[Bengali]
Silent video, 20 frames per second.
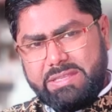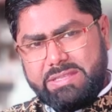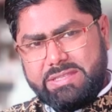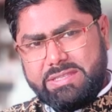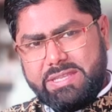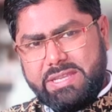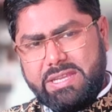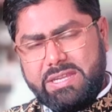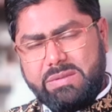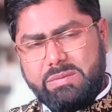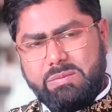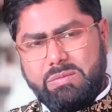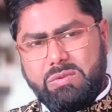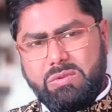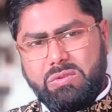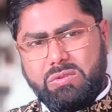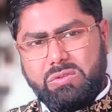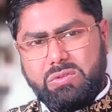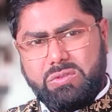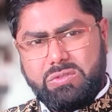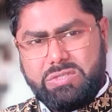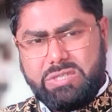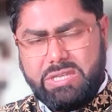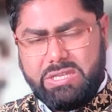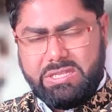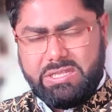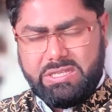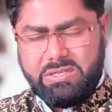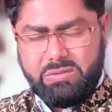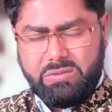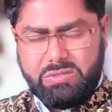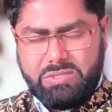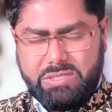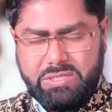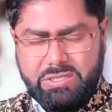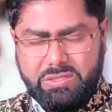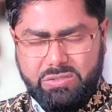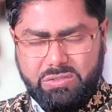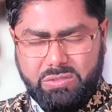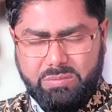স্যাট মূলত যাদের
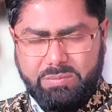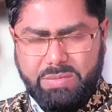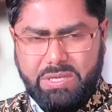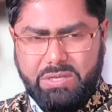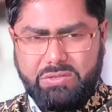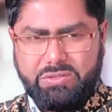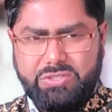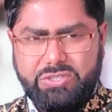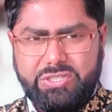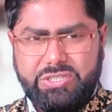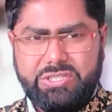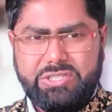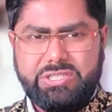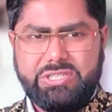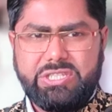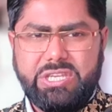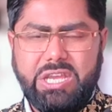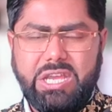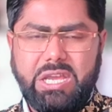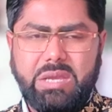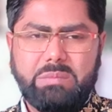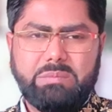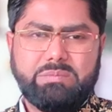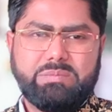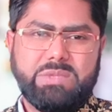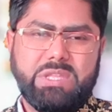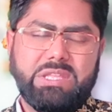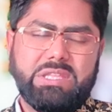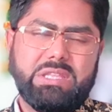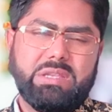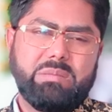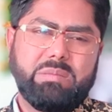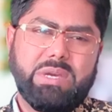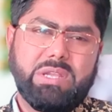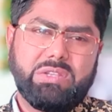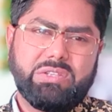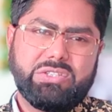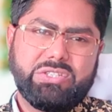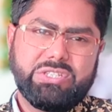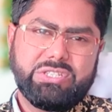অতিরিক্ত মানসিক চাপ তাদের
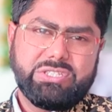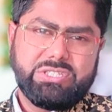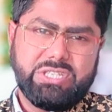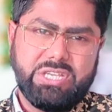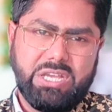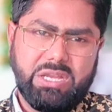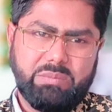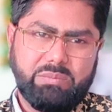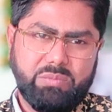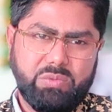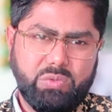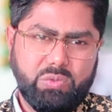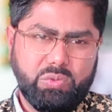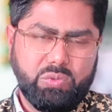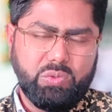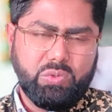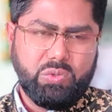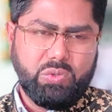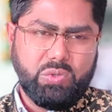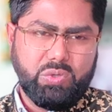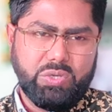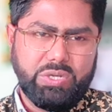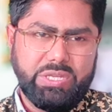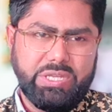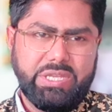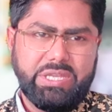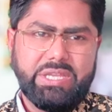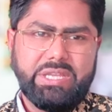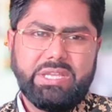মানসিক চাপ দূর করে